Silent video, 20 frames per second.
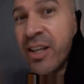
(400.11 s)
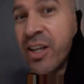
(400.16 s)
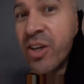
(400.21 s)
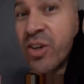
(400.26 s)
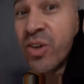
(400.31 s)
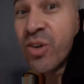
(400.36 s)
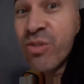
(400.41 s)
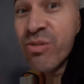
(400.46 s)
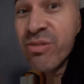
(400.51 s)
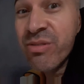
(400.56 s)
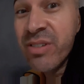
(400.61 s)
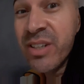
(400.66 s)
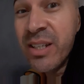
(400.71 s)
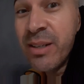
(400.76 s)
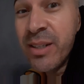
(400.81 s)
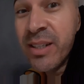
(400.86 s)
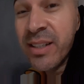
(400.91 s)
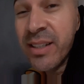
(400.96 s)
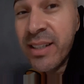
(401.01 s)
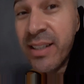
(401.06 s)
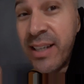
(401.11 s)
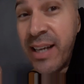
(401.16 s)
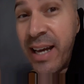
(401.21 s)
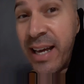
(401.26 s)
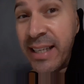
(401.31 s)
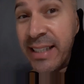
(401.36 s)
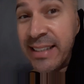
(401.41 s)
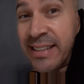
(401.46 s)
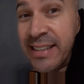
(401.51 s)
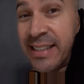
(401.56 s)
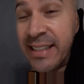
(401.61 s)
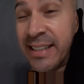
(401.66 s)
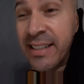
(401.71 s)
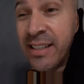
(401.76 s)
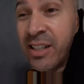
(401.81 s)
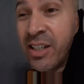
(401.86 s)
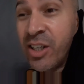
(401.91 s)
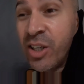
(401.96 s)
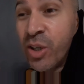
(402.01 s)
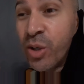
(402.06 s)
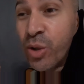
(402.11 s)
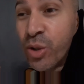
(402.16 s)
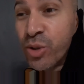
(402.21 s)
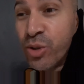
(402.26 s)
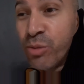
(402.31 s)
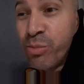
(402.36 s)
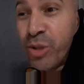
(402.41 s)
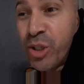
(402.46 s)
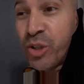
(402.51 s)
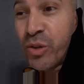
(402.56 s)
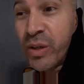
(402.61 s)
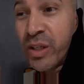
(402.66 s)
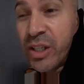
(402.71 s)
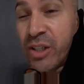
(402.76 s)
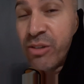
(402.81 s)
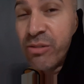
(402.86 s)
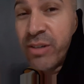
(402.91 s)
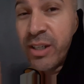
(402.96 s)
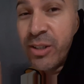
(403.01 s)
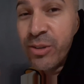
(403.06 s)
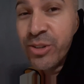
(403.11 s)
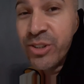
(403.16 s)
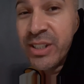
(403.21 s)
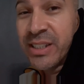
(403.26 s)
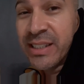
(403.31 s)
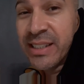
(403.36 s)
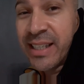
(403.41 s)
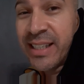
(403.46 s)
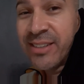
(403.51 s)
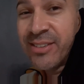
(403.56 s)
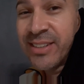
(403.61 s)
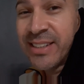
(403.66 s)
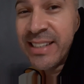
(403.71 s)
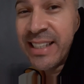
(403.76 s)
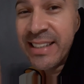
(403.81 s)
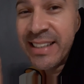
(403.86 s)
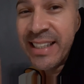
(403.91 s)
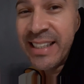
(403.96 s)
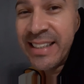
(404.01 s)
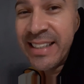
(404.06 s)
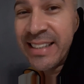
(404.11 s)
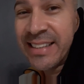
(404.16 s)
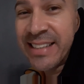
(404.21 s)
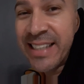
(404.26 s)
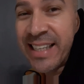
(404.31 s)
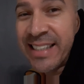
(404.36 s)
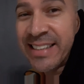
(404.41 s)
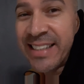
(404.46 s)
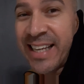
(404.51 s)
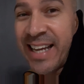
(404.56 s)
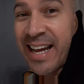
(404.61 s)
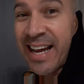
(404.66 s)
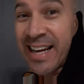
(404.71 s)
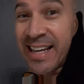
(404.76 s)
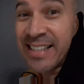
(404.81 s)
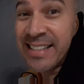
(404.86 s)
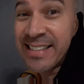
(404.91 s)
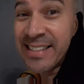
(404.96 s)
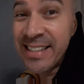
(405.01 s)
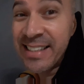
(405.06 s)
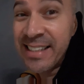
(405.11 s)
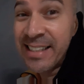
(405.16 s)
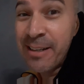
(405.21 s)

Eu não vi ainda condomínio aqui no valor de 177 reais.